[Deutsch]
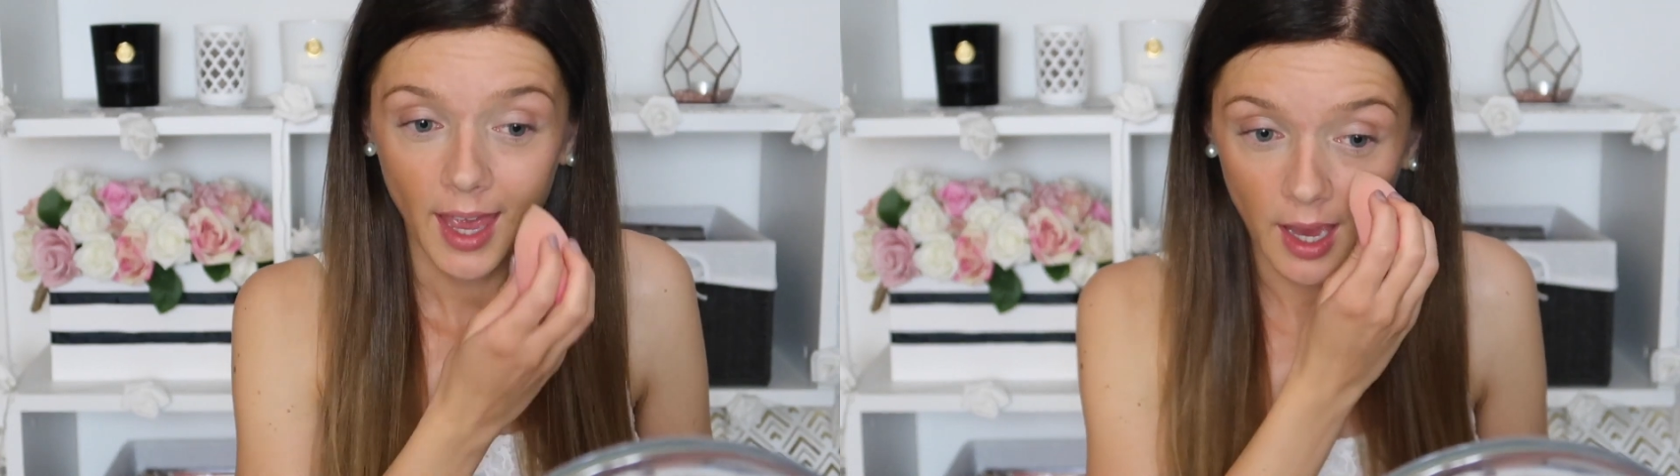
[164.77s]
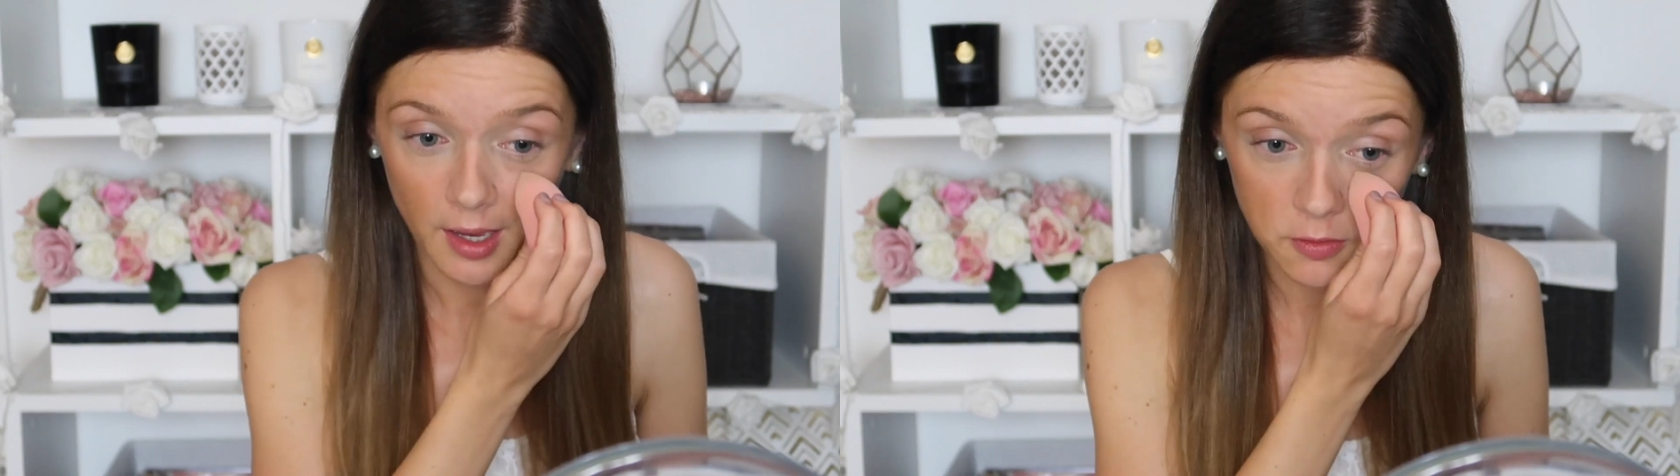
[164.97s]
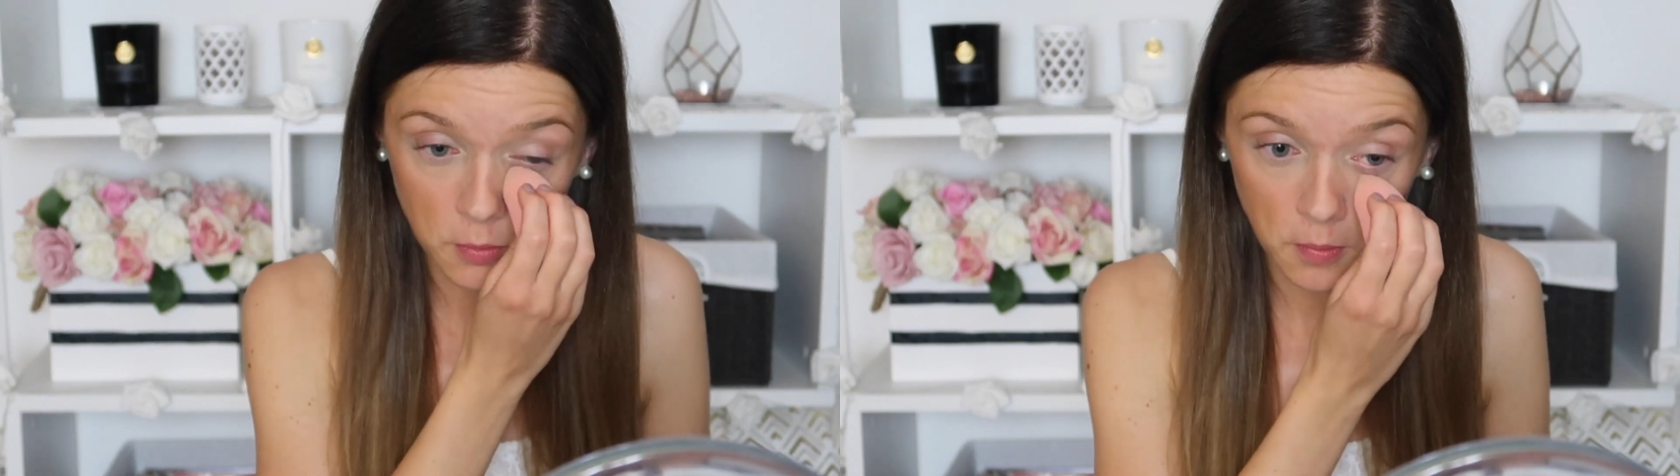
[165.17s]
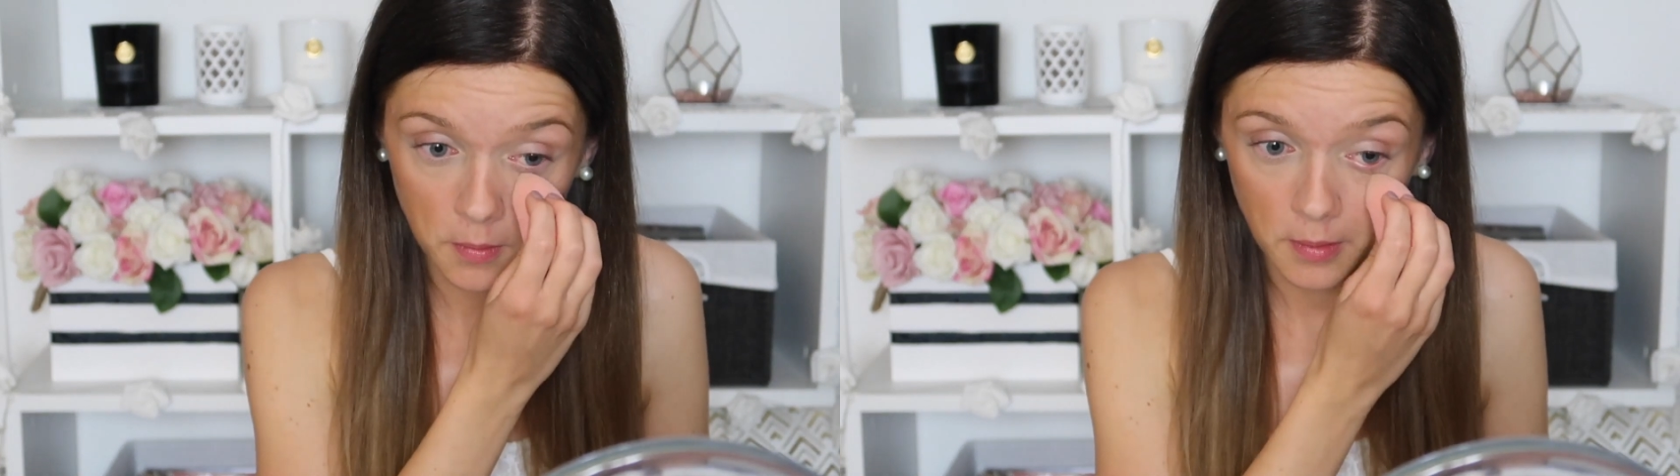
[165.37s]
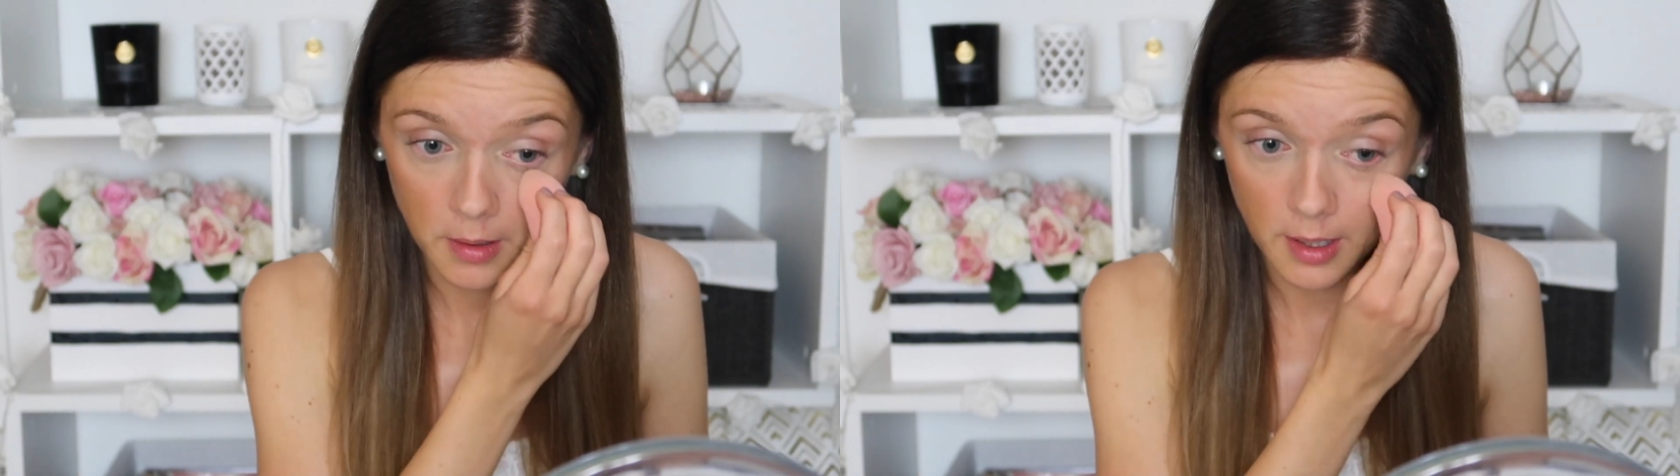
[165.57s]

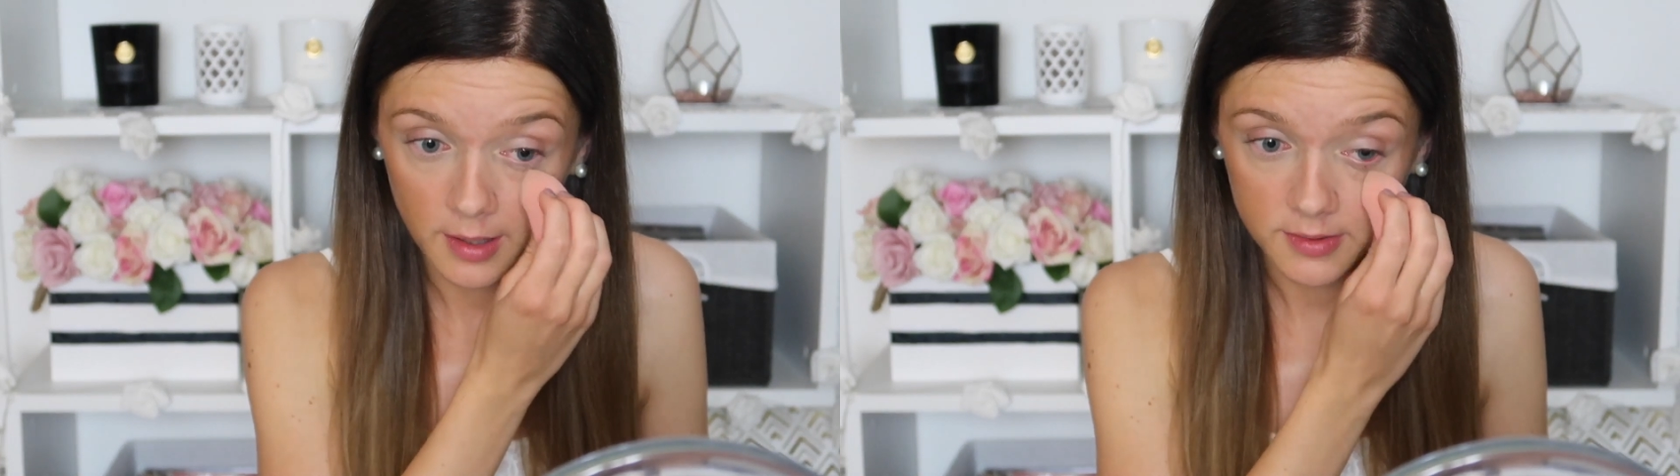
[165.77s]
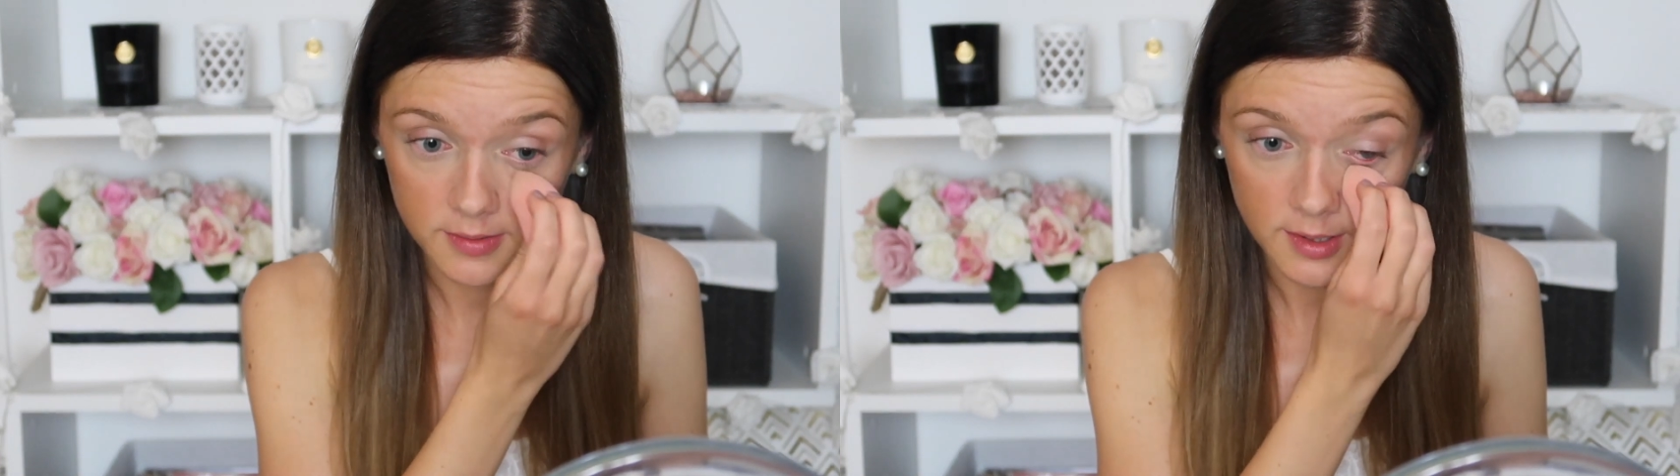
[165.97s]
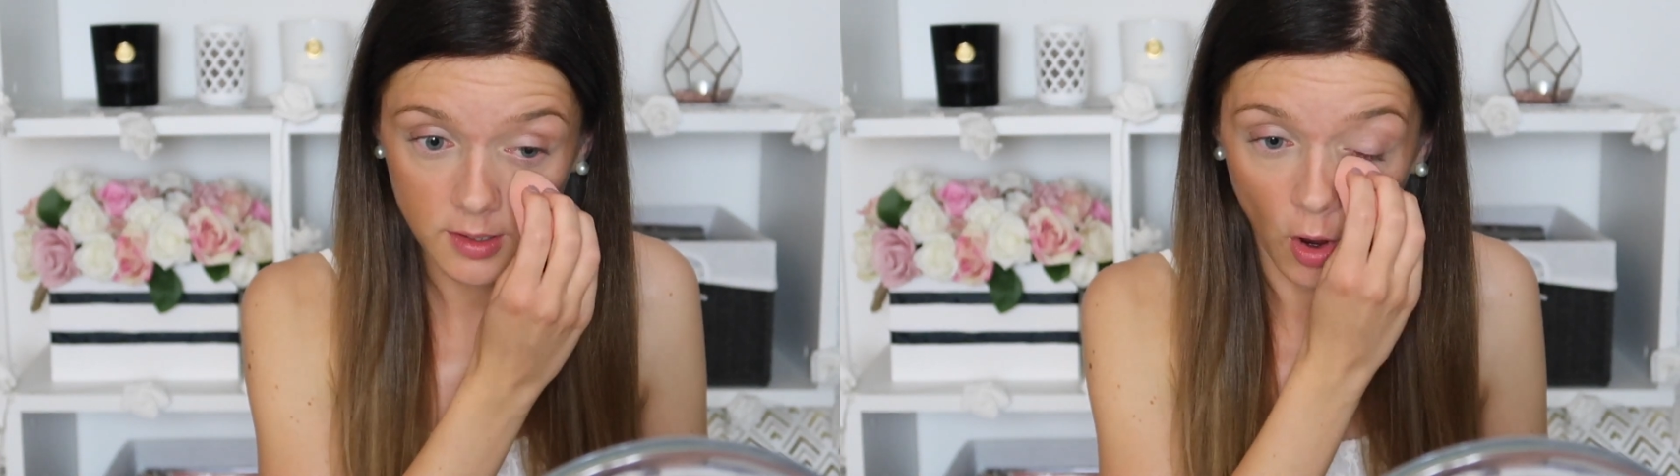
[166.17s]
Also es